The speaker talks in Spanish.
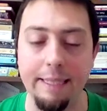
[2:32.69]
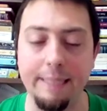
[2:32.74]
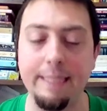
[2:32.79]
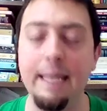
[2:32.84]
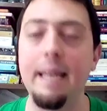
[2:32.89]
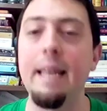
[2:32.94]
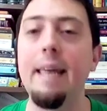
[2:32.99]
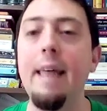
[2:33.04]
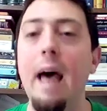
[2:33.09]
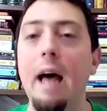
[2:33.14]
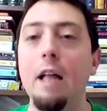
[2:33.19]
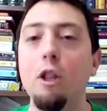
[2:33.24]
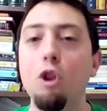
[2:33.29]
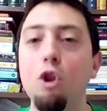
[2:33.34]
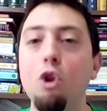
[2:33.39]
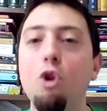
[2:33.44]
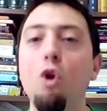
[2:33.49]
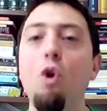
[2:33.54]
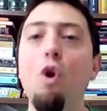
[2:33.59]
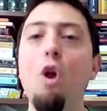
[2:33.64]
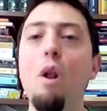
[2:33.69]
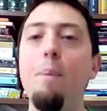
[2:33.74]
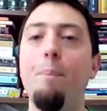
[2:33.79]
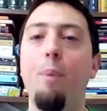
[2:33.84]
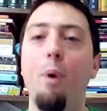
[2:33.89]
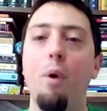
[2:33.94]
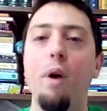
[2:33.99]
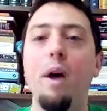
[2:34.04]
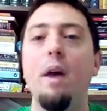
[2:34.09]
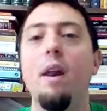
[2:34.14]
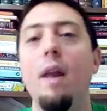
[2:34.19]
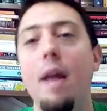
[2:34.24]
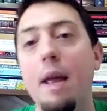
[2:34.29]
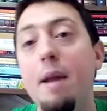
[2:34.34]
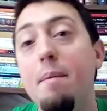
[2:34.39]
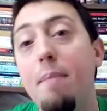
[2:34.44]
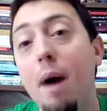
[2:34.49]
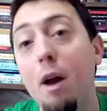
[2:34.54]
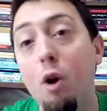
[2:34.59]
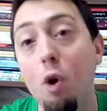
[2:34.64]
¿se le da todo el poder
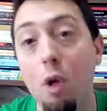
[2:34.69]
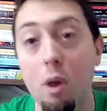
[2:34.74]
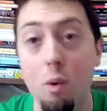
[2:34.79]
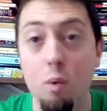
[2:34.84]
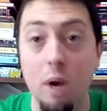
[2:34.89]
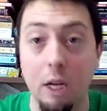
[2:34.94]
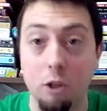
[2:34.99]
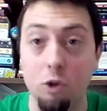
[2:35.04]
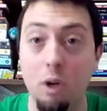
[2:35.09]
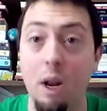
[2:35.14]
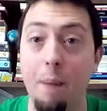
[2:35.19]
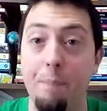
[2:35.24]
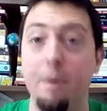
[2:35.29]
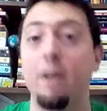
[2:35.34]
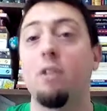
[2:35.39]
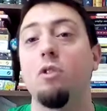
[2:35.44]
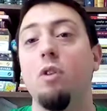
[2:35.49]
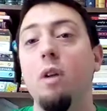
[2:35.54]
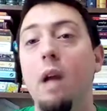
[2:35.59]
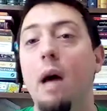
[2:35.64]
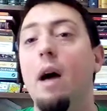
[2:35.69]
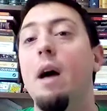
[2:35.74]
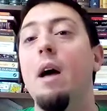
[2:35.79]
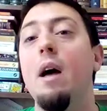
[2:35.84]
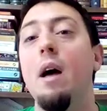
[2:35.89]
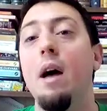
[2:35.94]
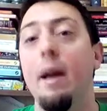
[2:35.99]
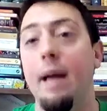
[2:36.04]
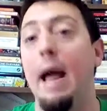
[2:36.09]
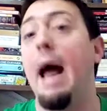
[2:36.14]
en manos de una sola persona?